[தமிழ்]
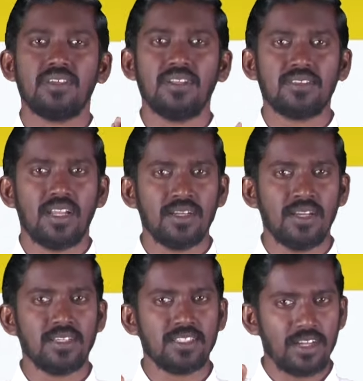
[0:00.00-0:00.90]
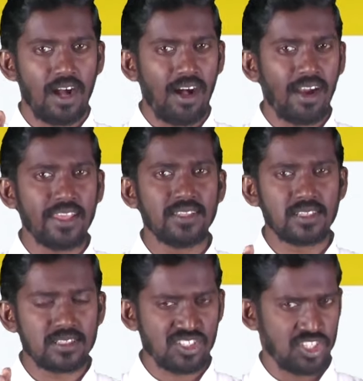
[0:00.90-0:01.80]
திருத்தலங்களுக்கு
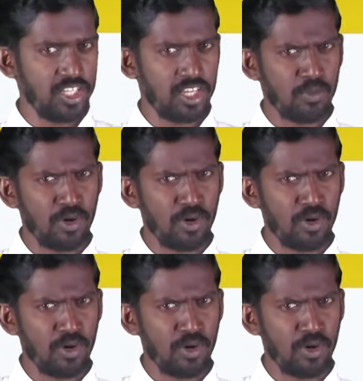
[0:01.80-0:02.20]
ஆலயத்திற்கு செல்லுகிற